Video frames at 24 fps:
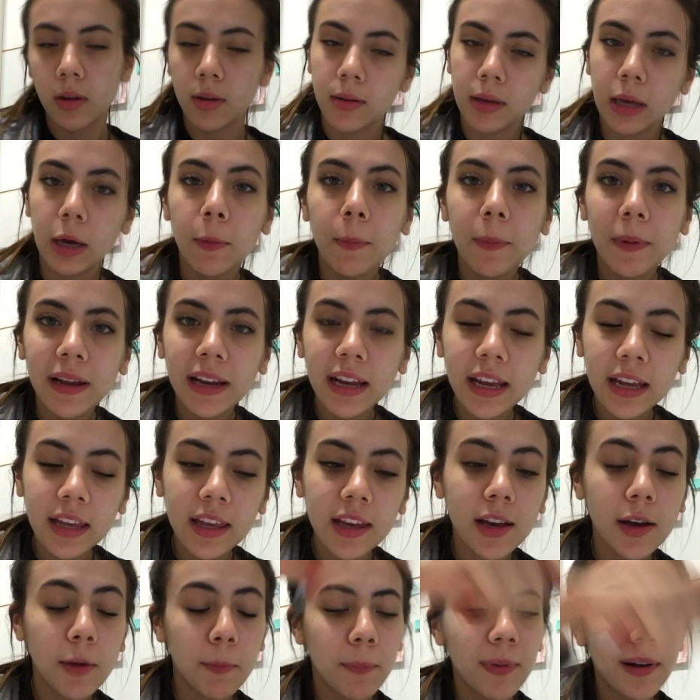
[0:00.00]
Eu parei aqui
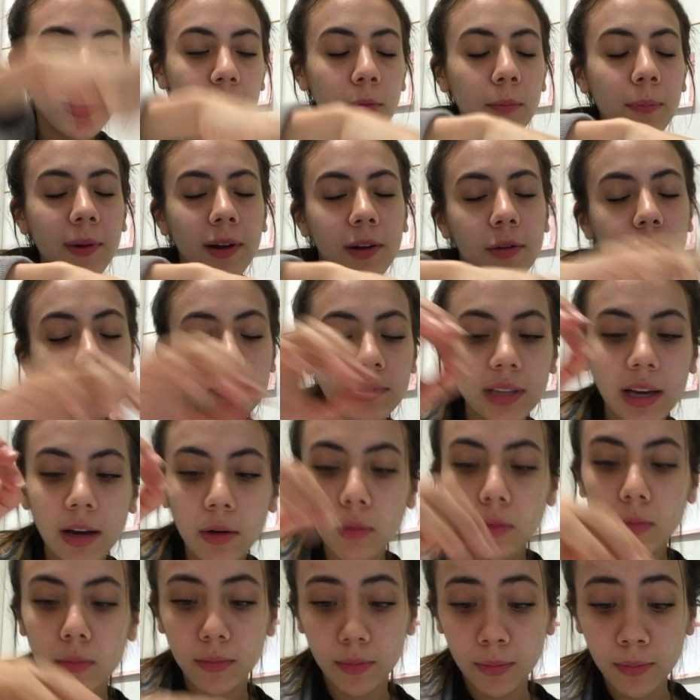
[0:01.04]
pra, pra contar
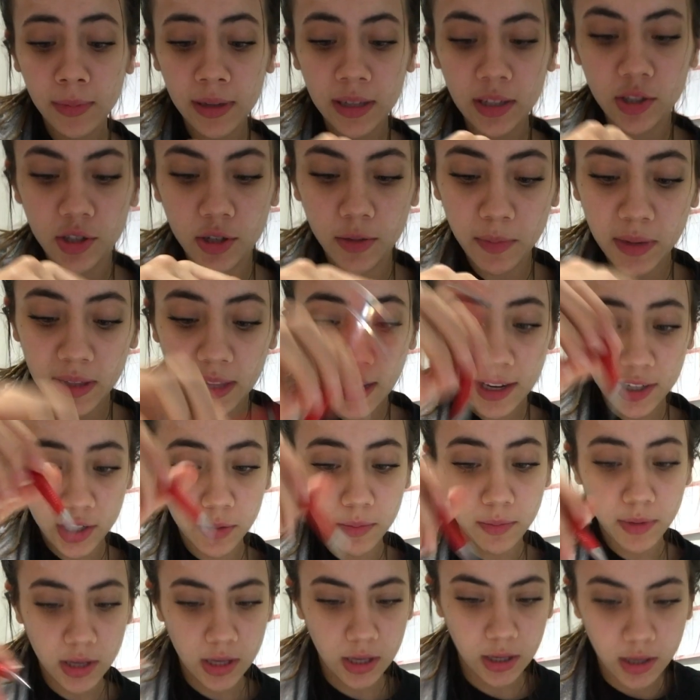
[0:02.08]
uma intimidade
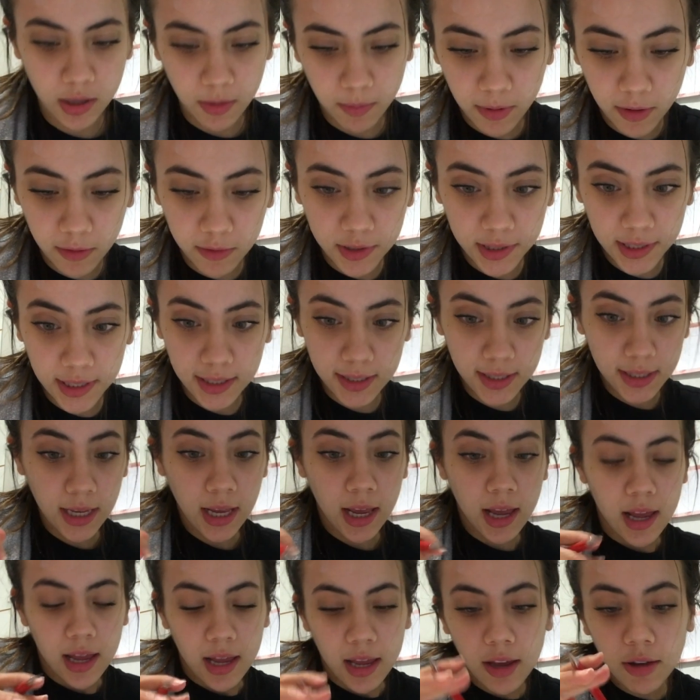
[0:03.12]
minha aqui pra vocês.
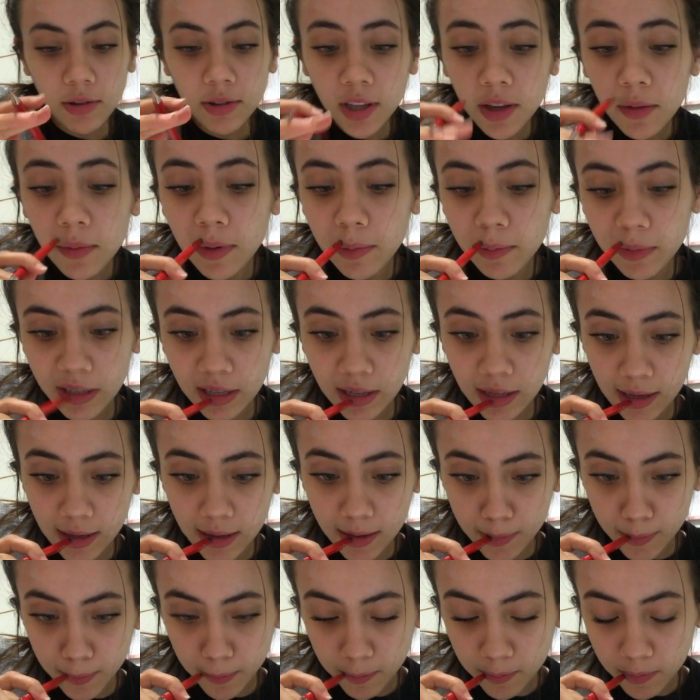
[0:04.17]
Eu tenho uma
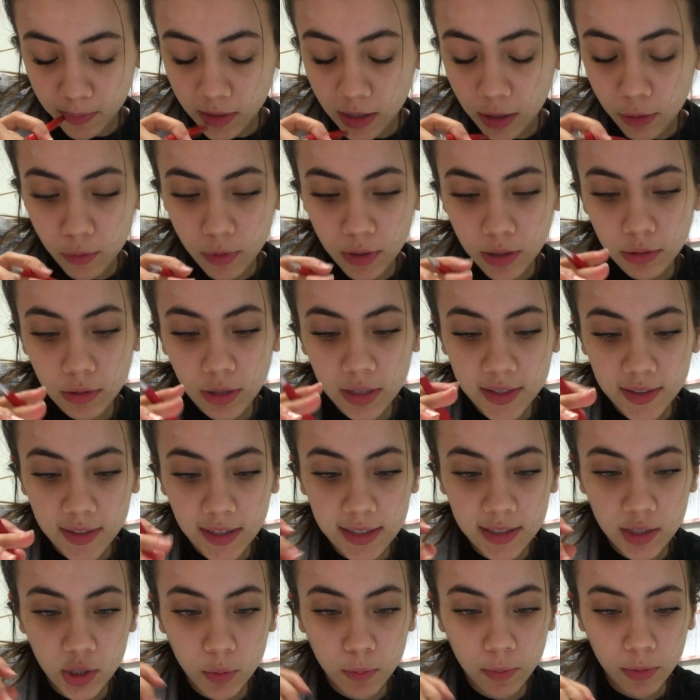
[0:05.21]
mania que quando às
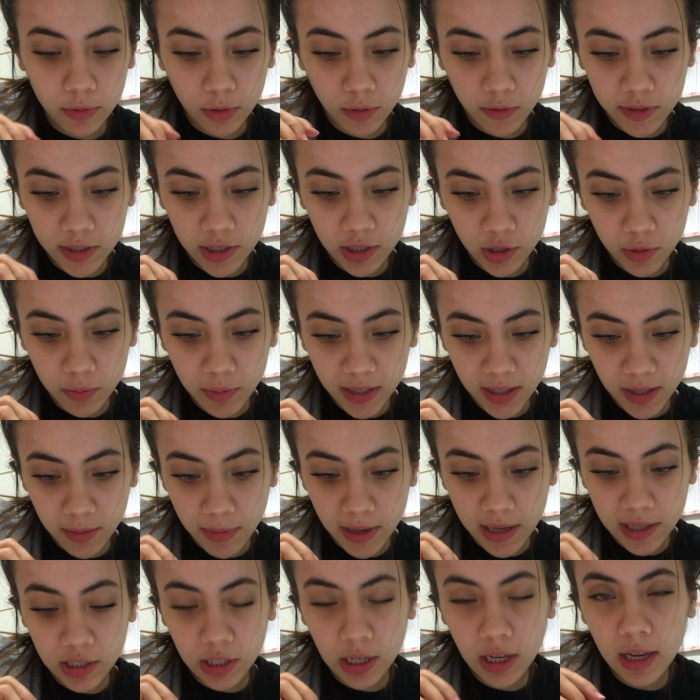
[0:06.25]
vezes, tipo, eu tô fazendo de
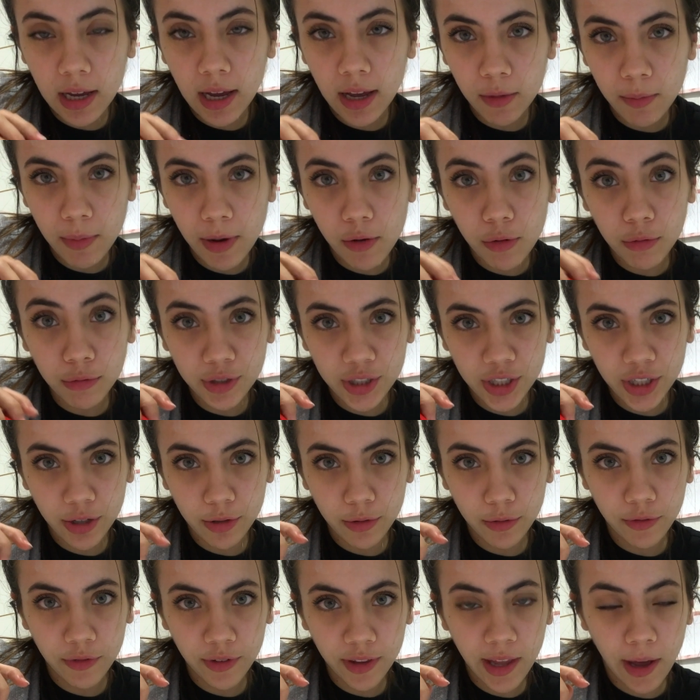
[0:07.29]
matemática e cai uma continha
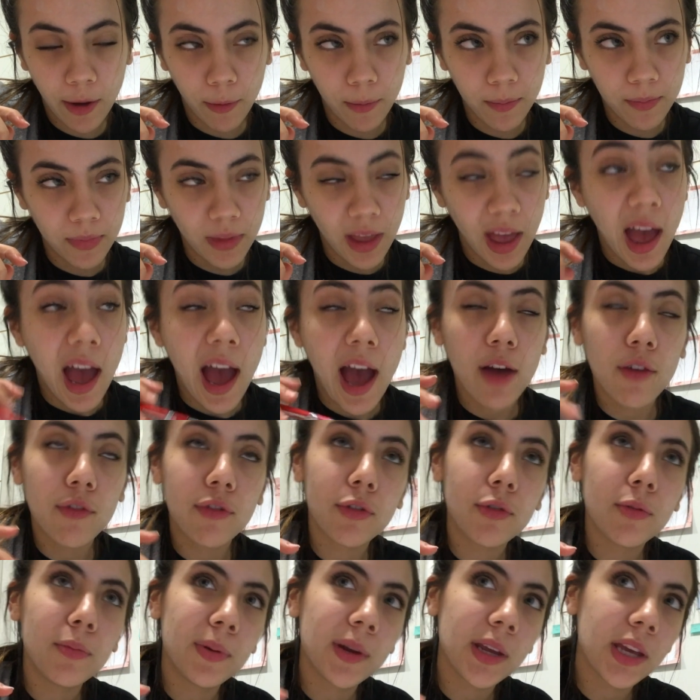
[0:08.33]
no final. Aí eu
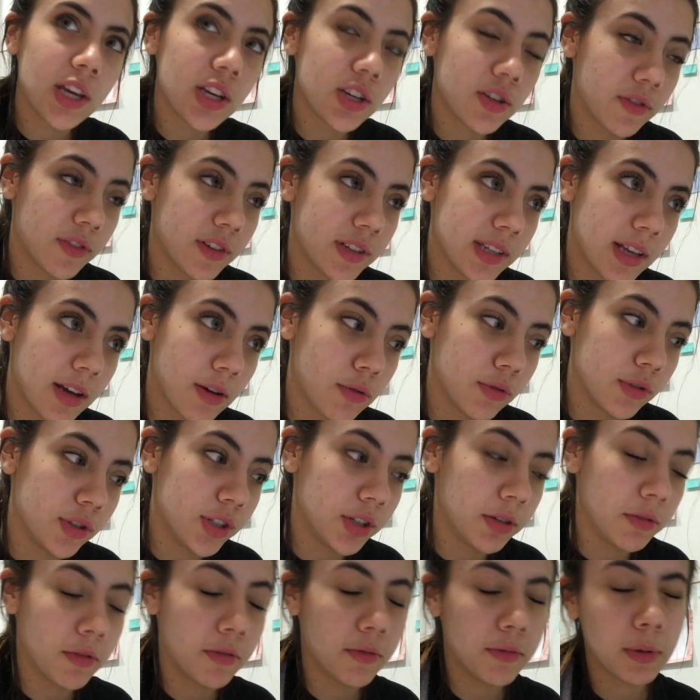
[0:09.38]
fico com um preguiça de fazer a
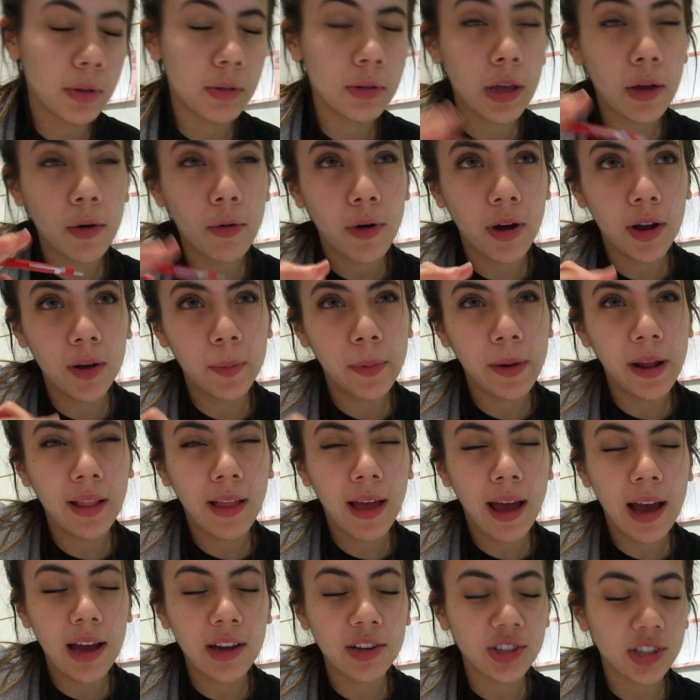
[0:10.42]
continha, eu, o olho pra
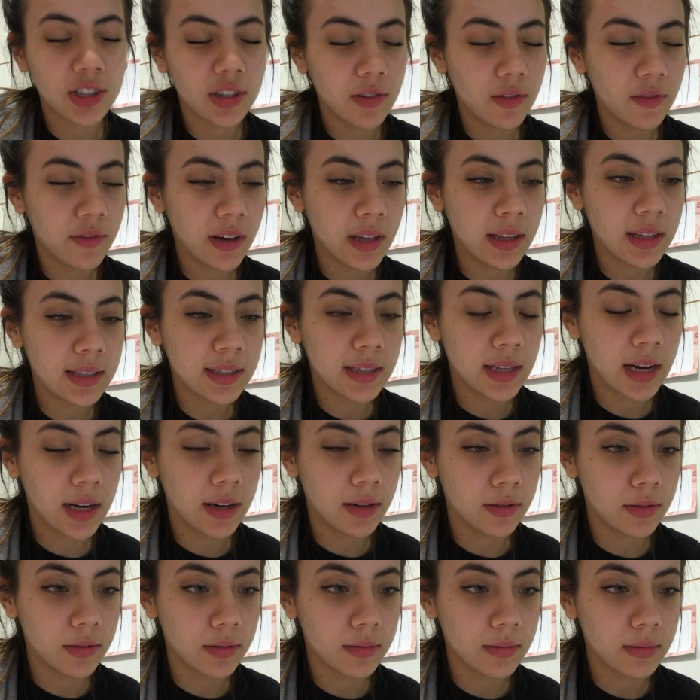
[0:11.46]
ela, acho que não vai dar
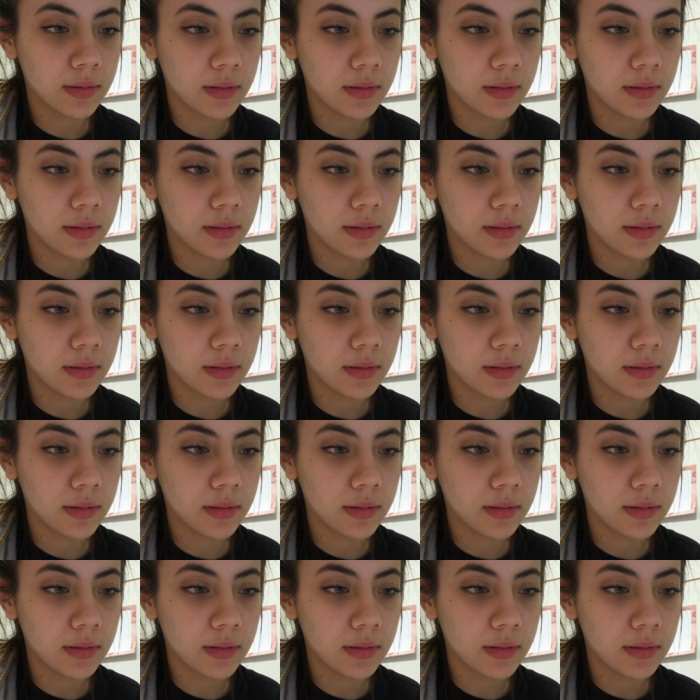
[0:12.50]
certo.